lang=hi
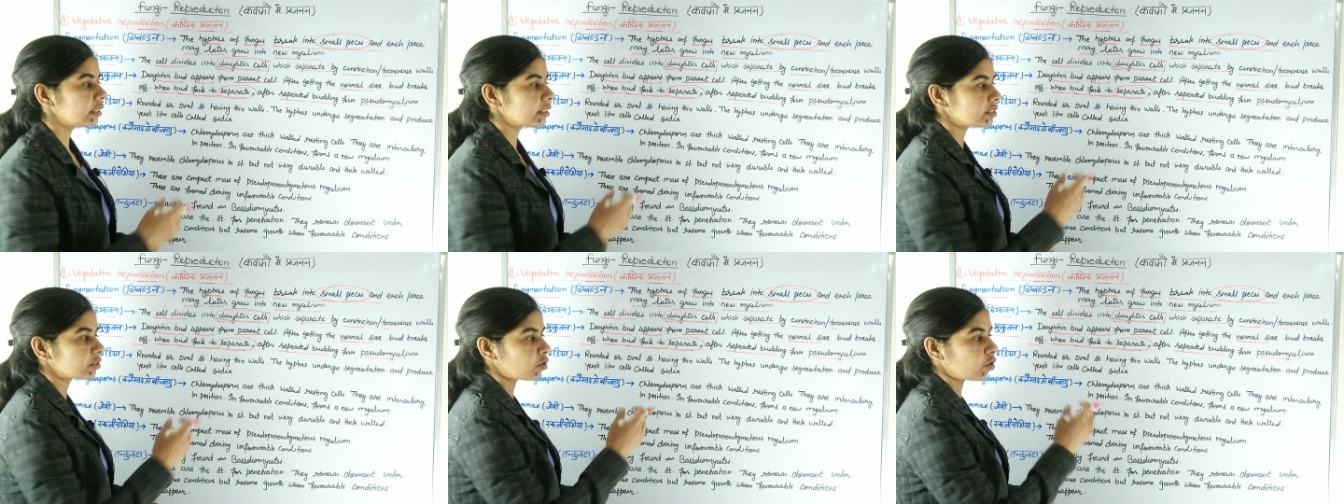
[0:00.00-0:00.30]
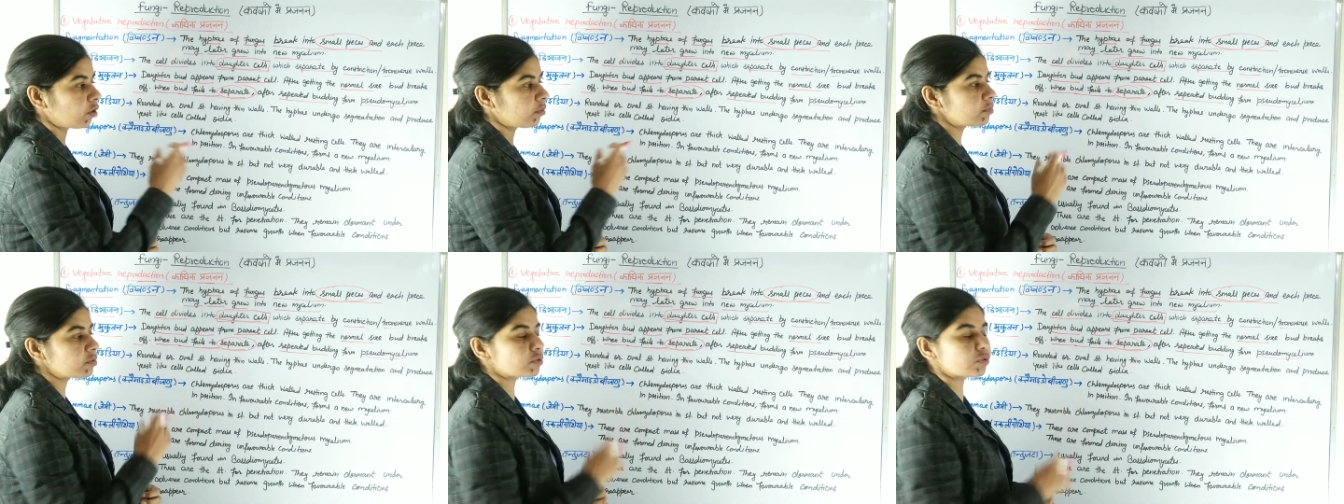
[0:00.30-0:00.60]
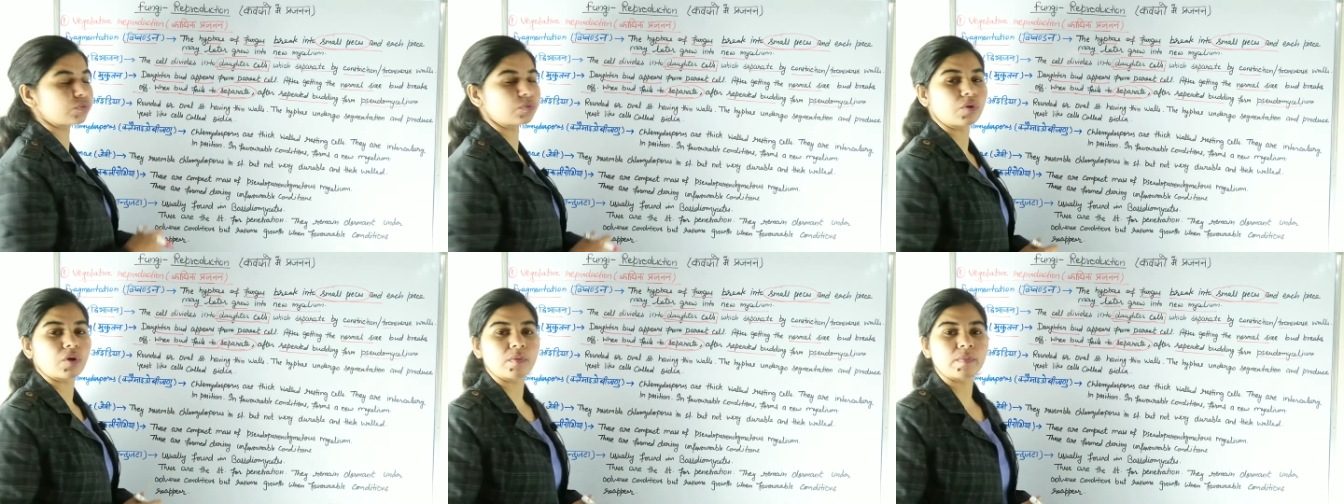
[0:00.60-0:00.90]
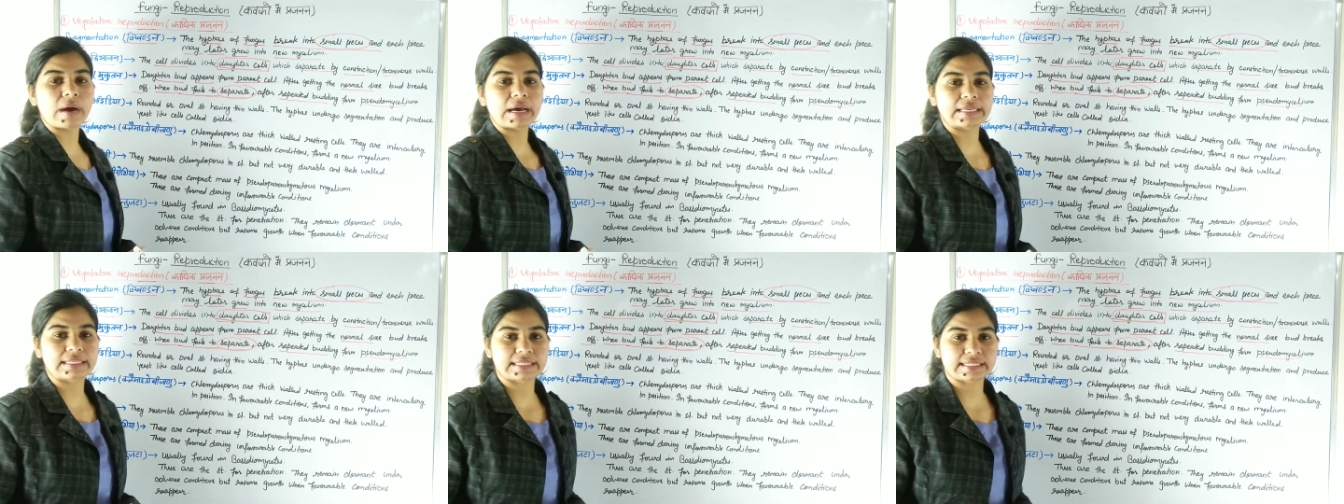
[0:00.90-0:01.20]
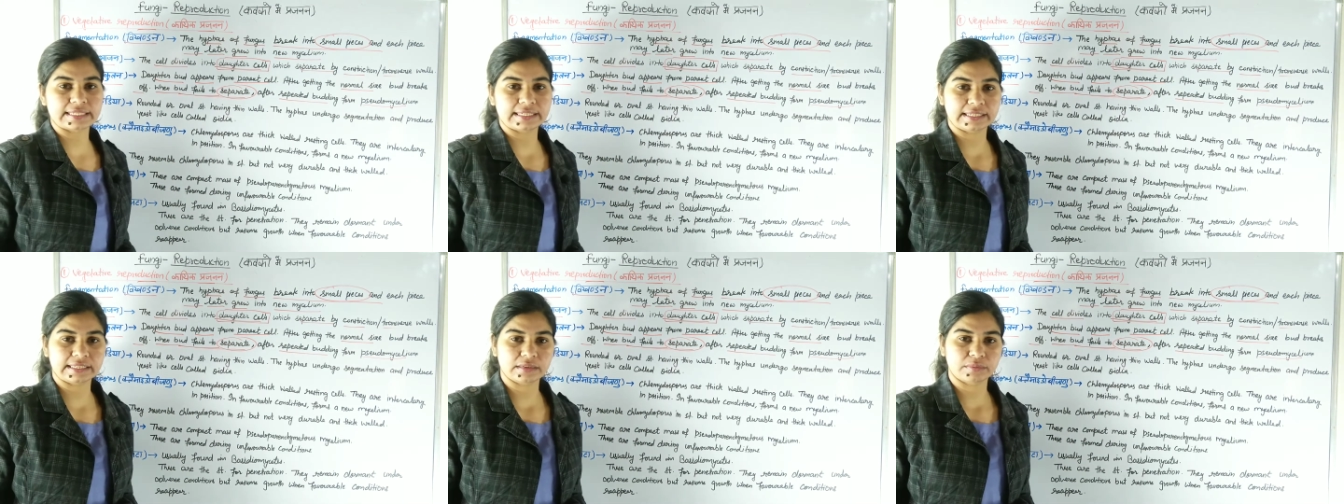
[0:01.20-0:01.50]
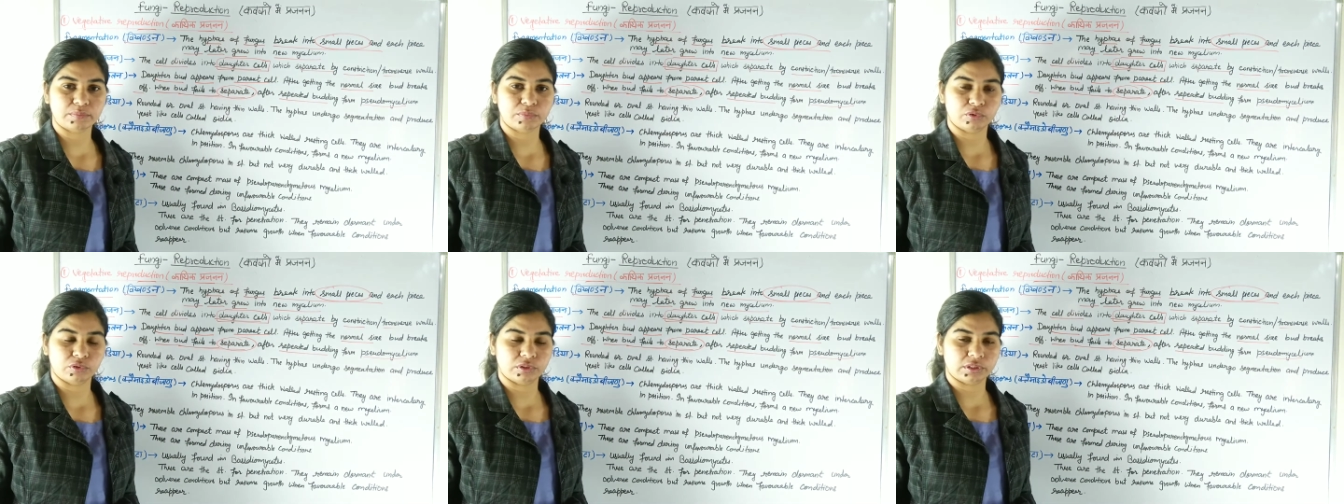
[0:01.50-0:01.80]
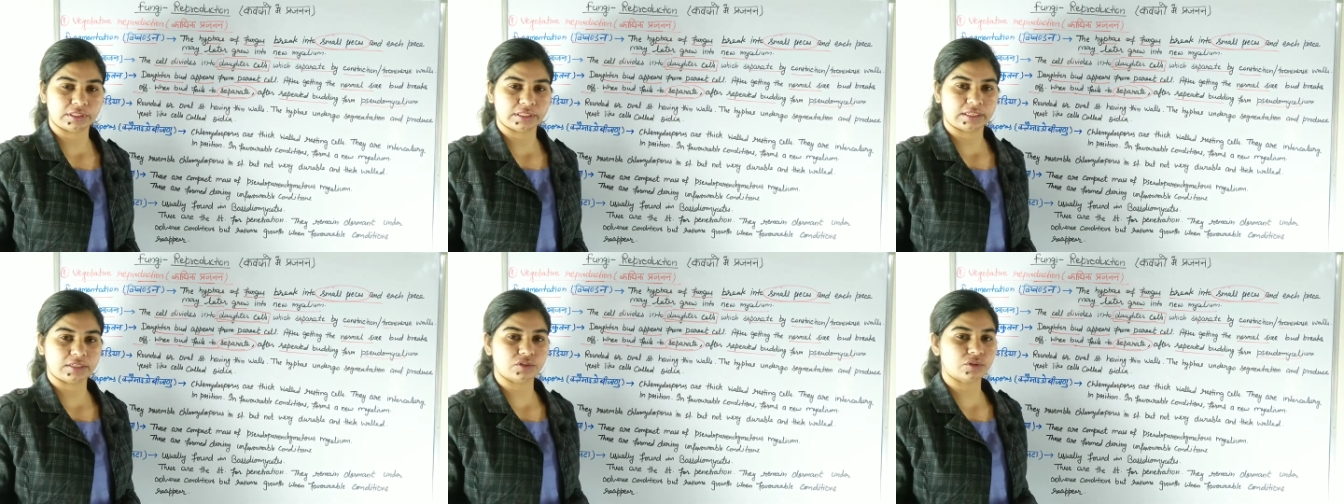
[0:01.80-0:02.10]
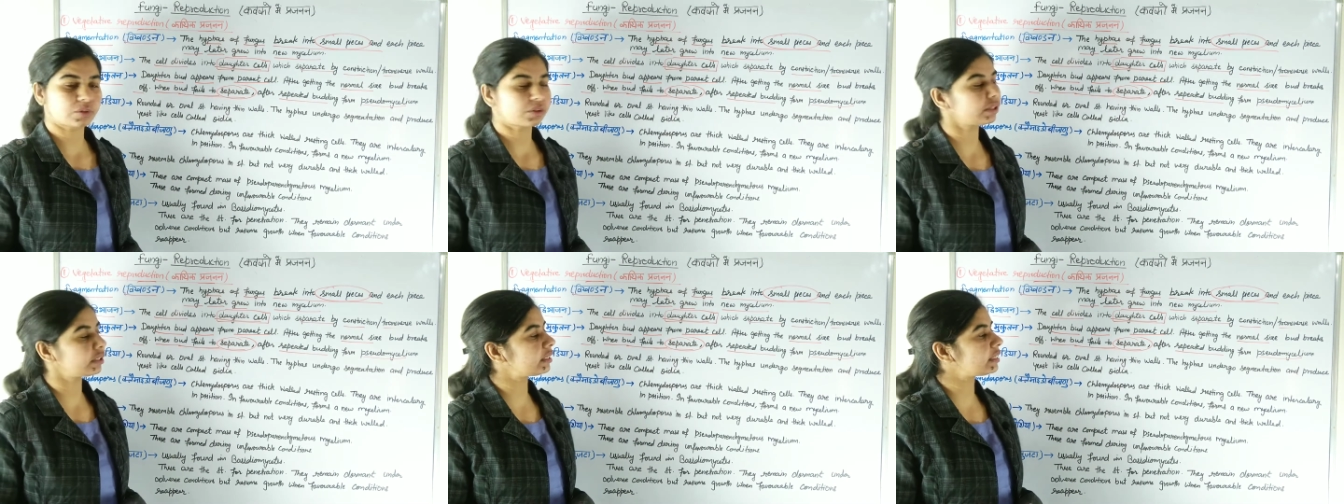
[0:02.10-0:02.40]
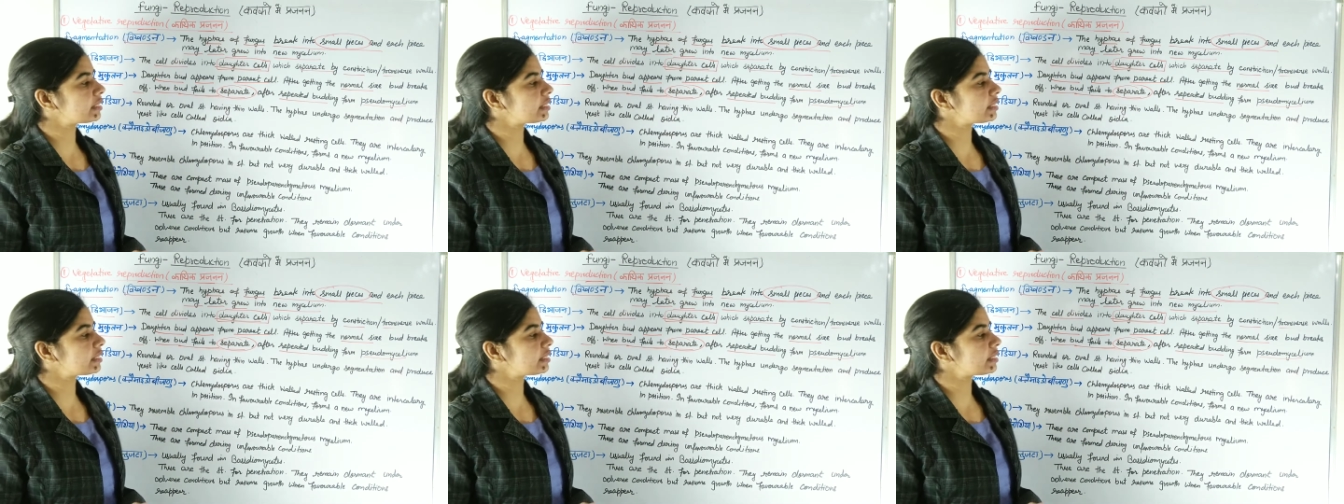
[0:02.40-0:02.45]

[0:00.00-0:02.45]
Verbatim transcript: इसको हम सूडोमाइसिलियम बोलते हैं जो